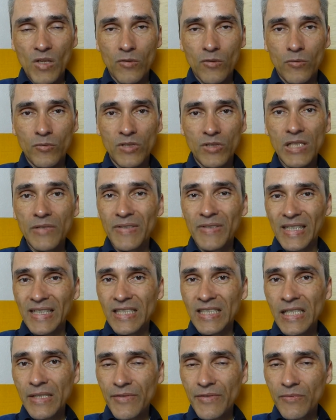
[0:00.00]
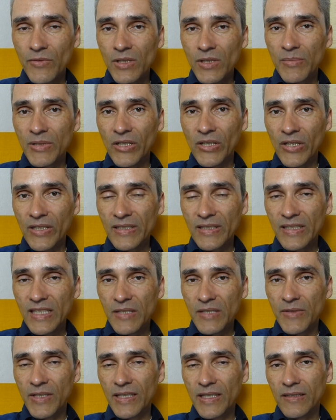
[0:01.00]
Und tiefere Tiefs würde bedeuten,
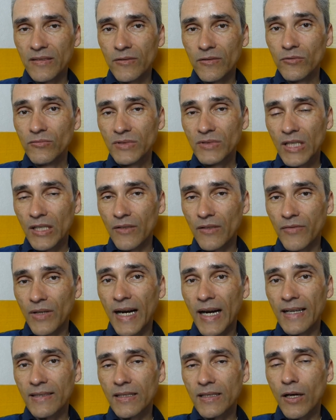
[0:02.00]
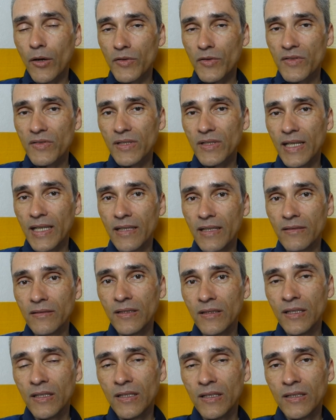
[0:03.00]
dass wir unter 8000
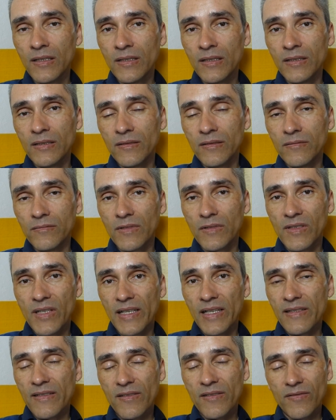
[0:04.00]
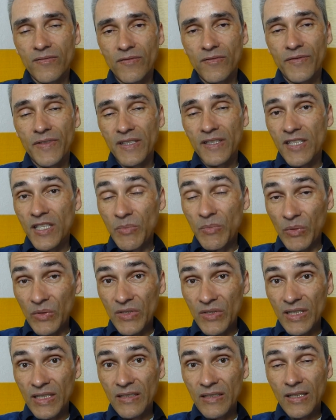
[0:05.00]
gehen. Das heißt, 40
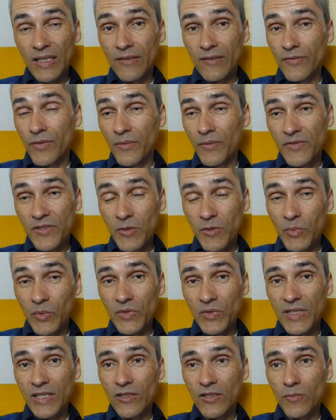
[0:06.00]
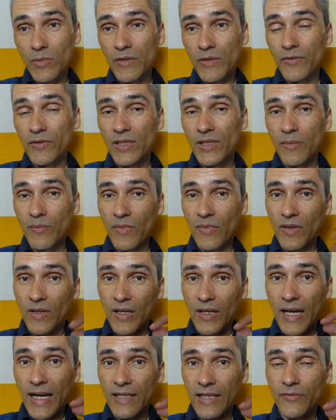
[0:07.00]
50 nochmal von dem
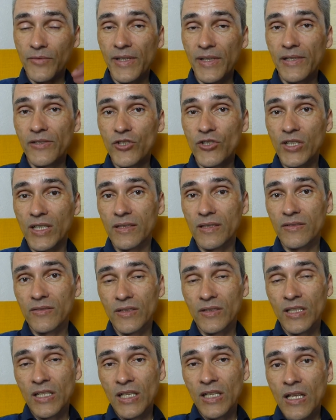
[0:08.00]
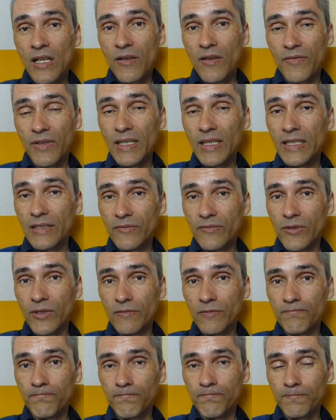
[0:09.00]
aktuellen Stand verlieren
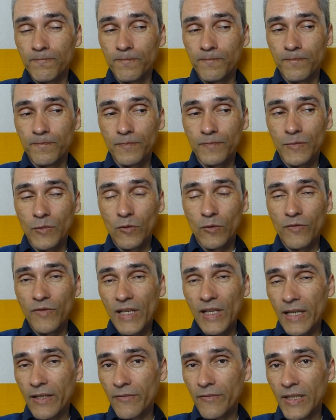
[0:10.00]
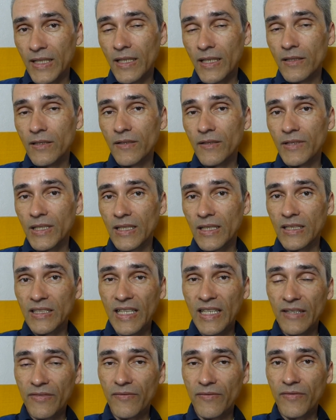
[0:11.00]
würden. Und viele werden dann hier wieder die
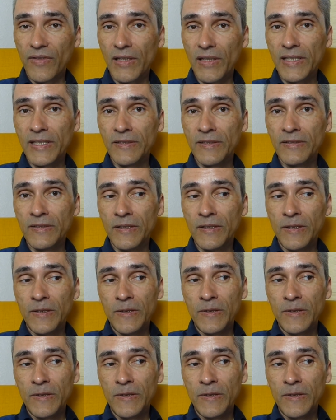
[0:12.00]
Nerven verlieren.